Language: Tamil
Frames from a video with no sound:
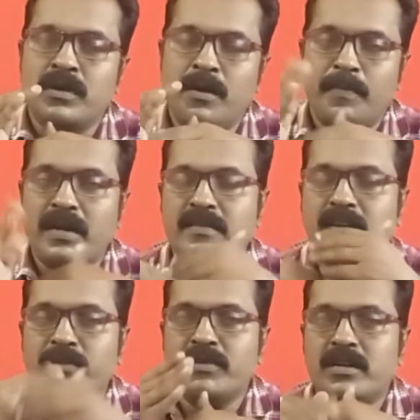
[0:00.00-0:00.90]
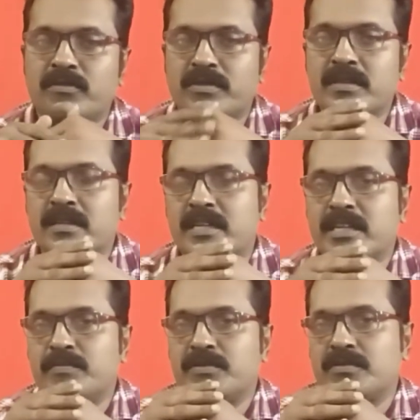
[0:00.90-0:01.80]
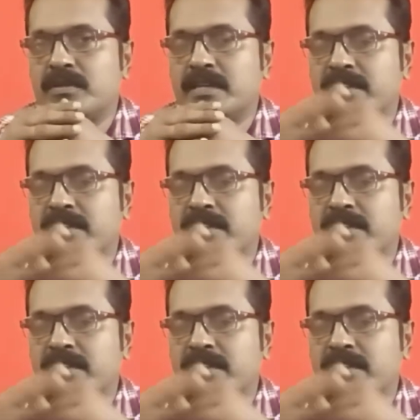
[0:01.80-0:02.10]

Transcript: பல தடவைகள் வந்து இந்த டிஎன்பிசி